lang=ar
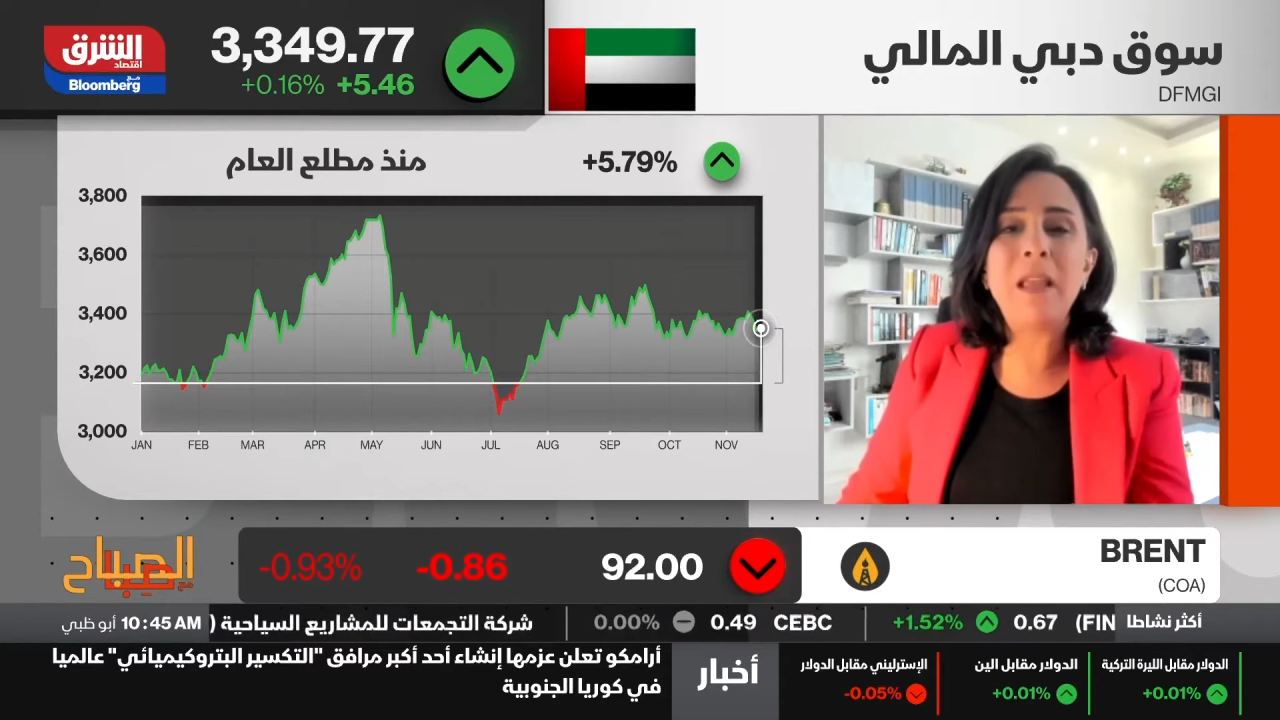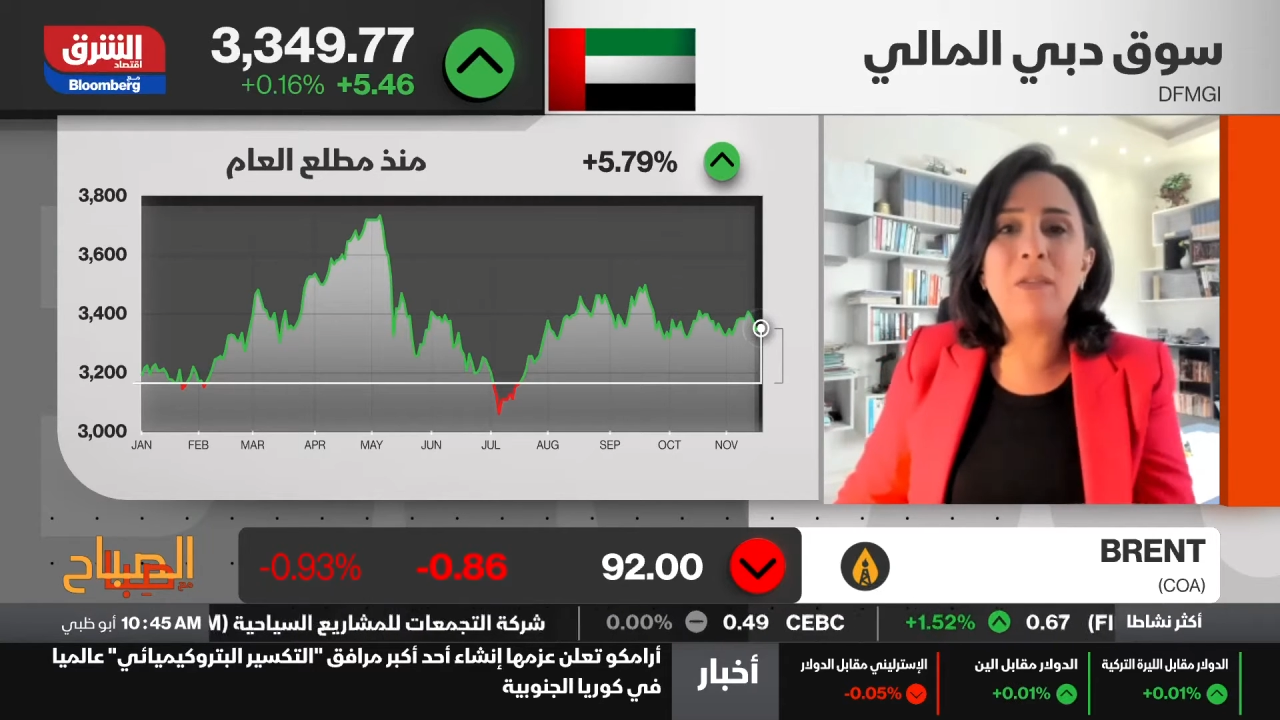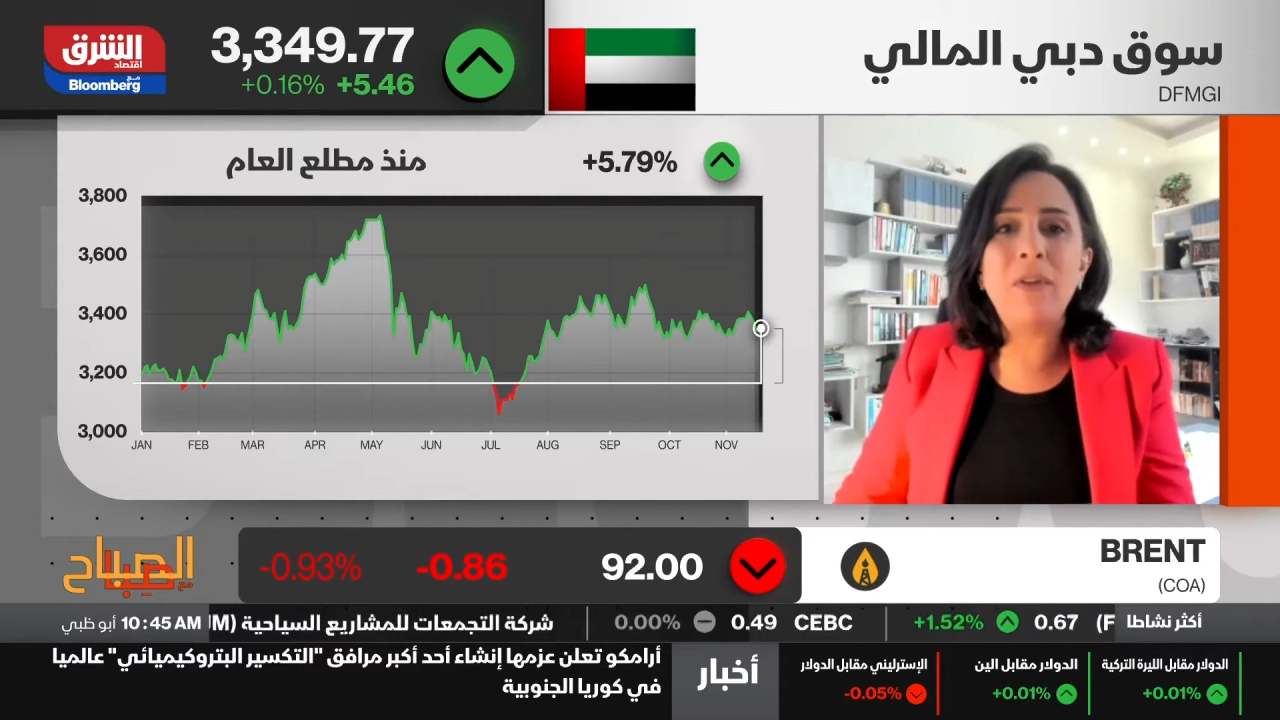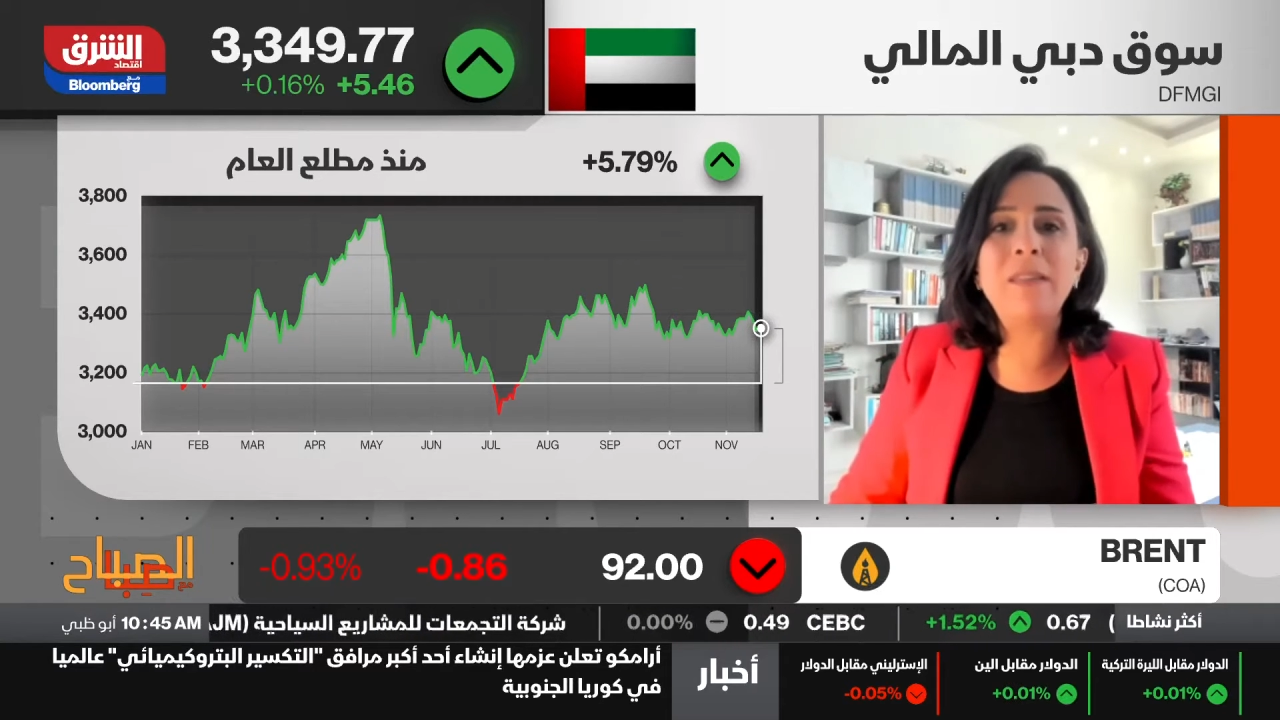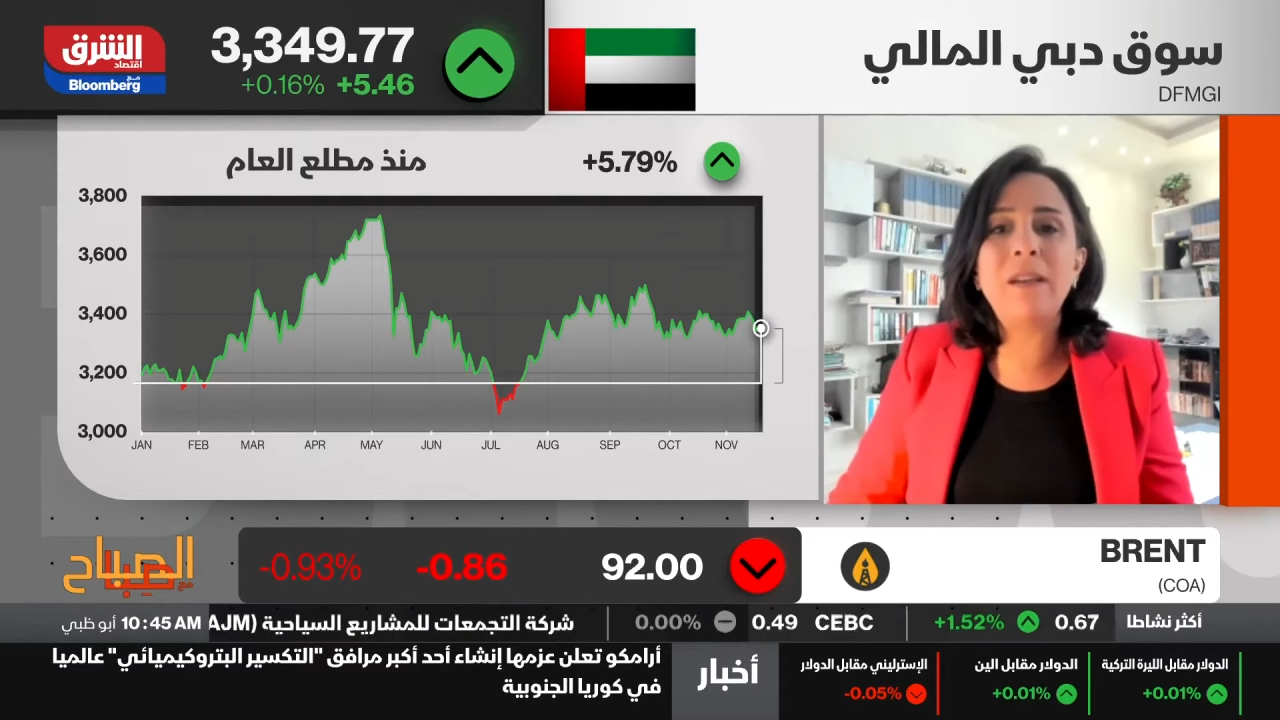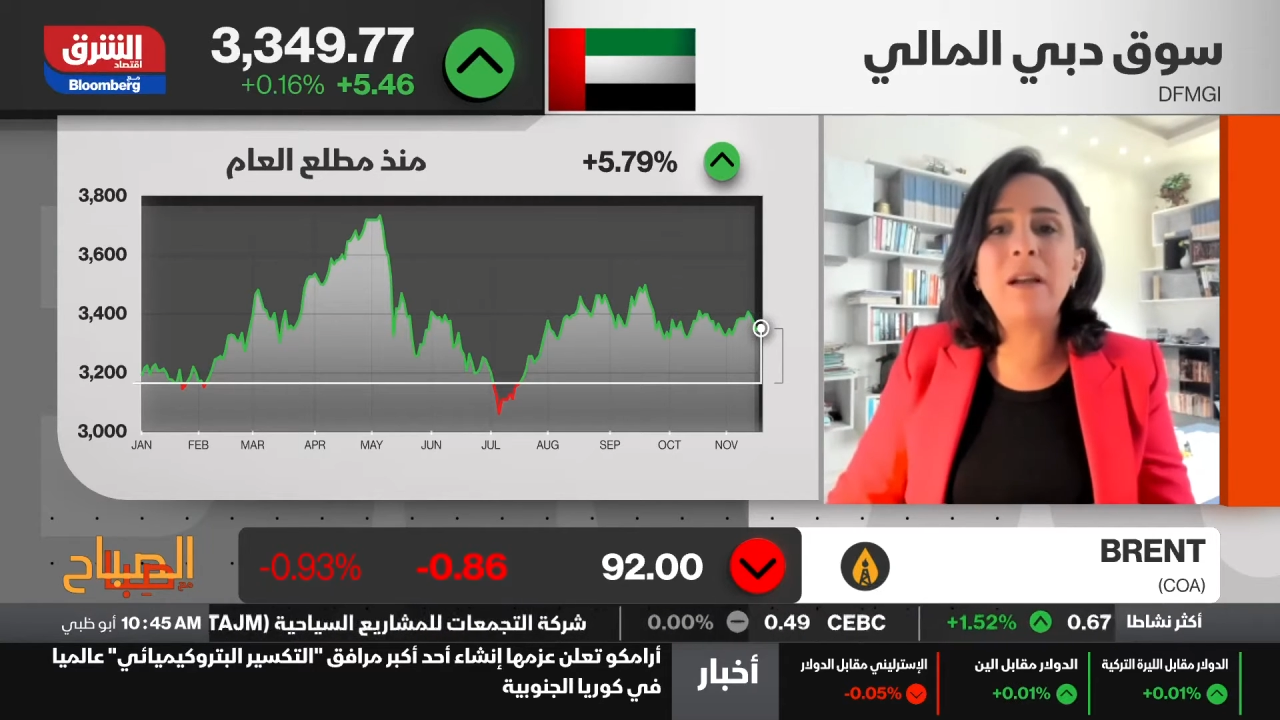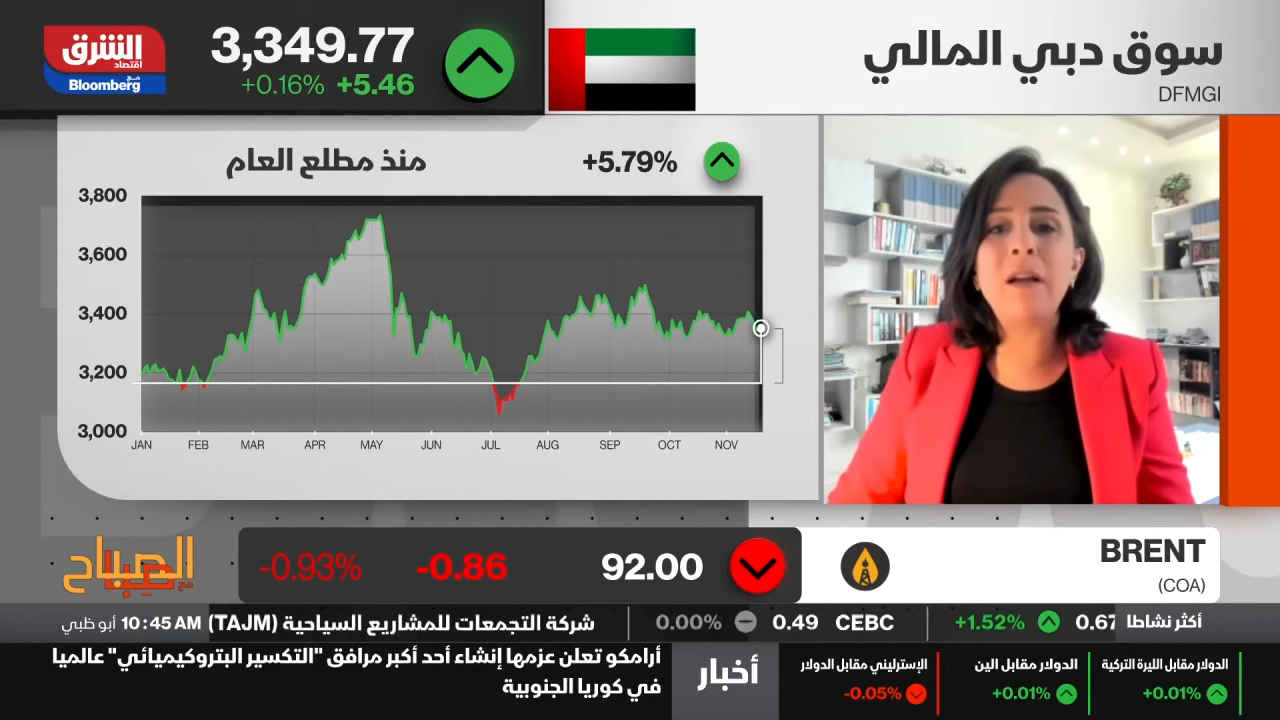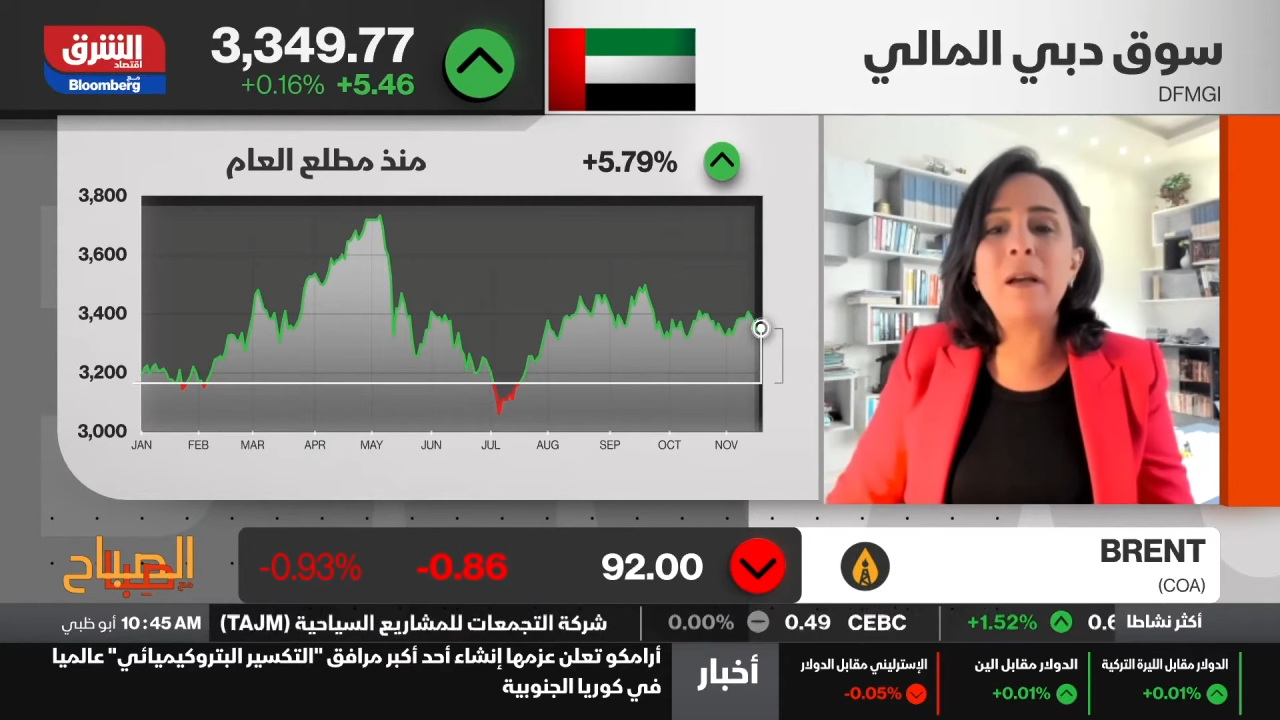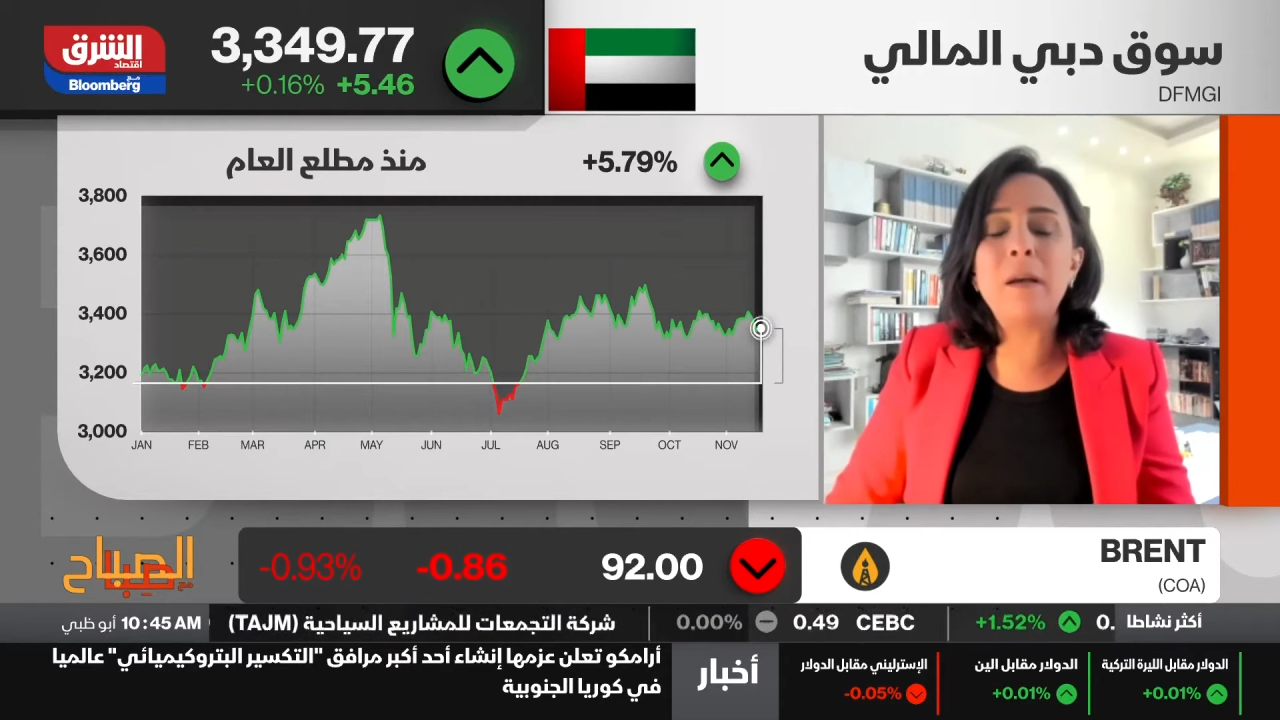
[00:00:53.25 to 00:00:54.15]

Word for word: الفتره